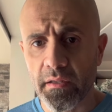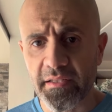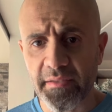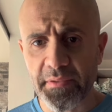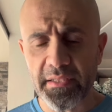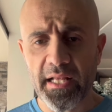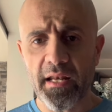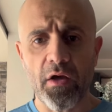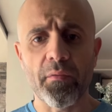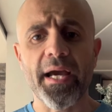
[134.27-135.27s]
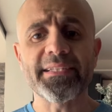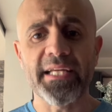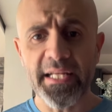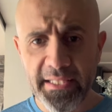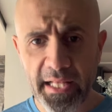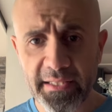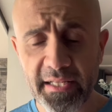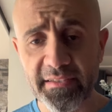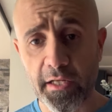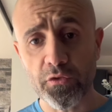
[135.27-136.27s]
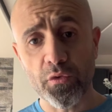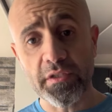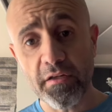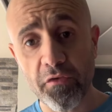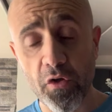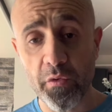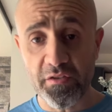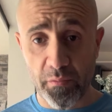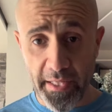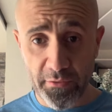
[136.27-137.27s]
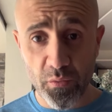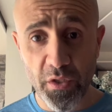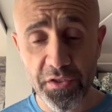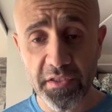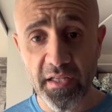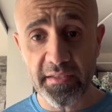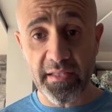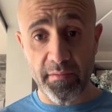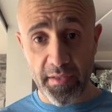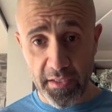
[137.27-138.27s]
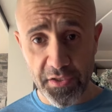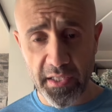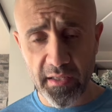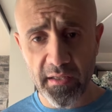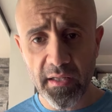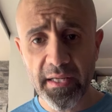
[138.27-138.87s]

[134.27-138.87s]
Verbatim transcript: اذا بتطلعوا باكثريه هالناس اللي عندهم كتير فولورز وبياخذوا منشطات كرمال الشكل